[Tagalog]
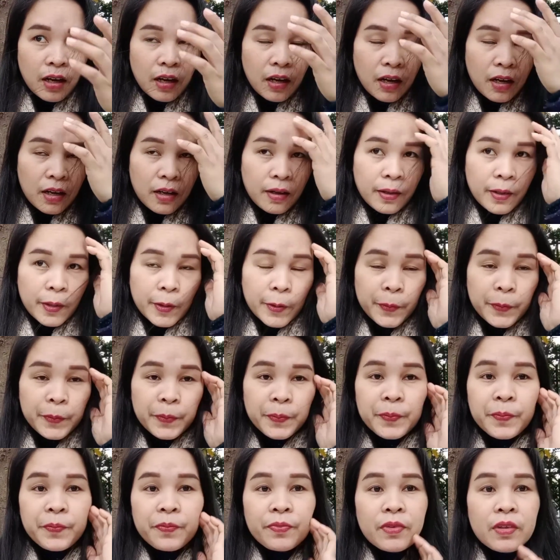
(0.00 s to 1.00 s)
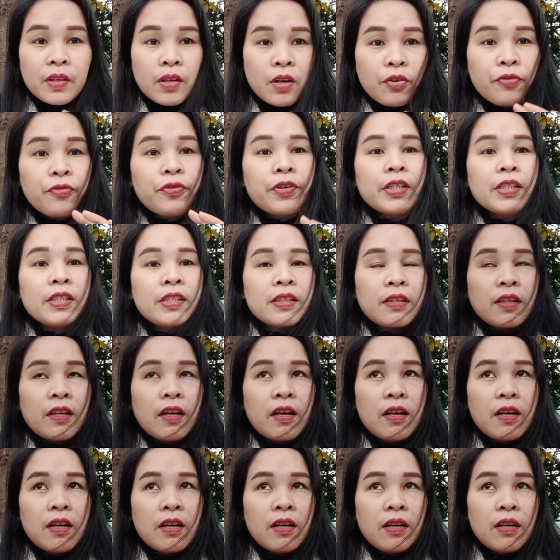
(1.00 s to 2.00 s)
Um, first
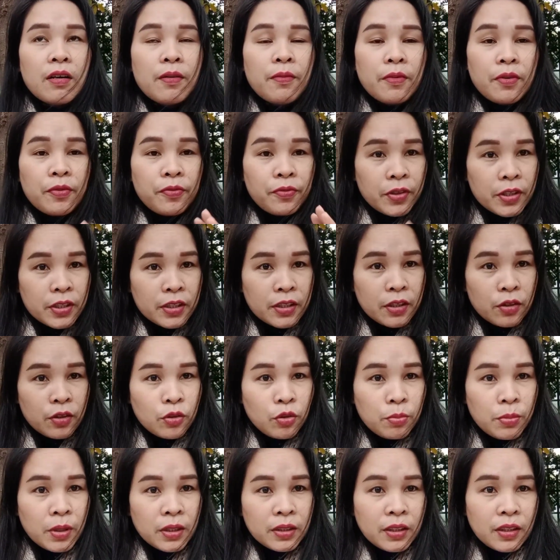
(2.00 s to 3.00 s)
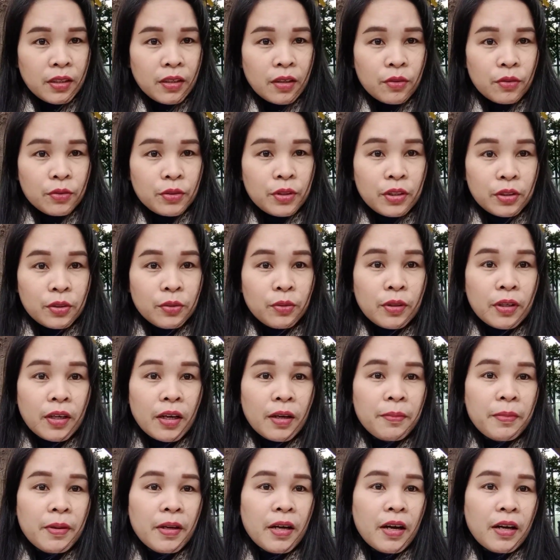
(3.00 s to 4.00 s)
uh, first na dumating ako dito,
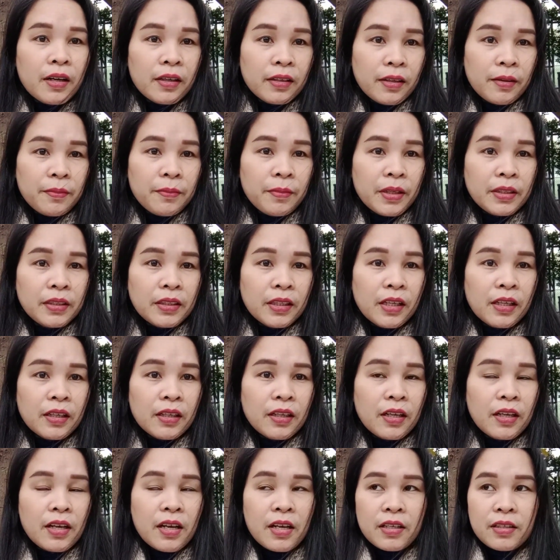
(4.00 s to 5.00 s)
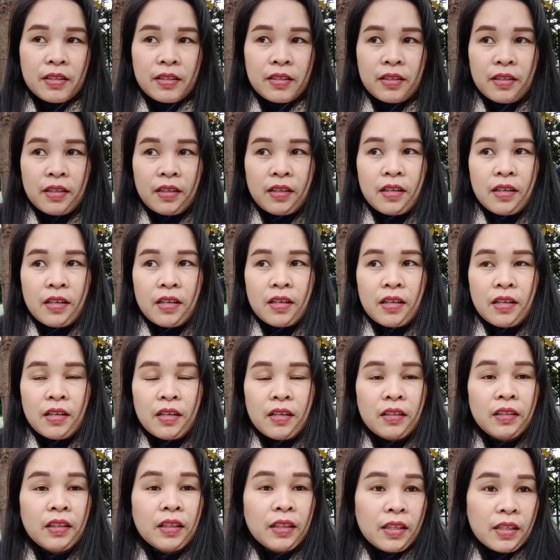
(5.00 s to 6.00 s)
grabe ang lamig talaga guys. Nagka,
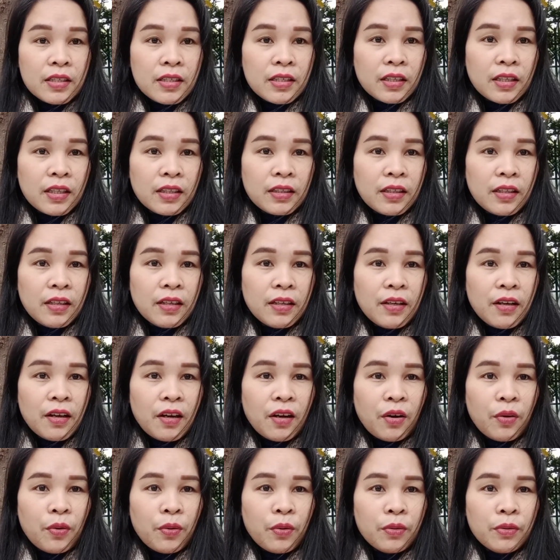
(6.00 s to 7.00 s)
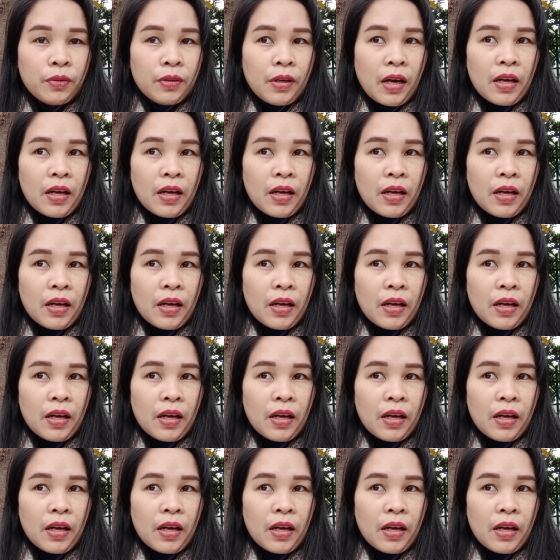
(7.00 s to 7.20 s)
nagkasakit talaga ako.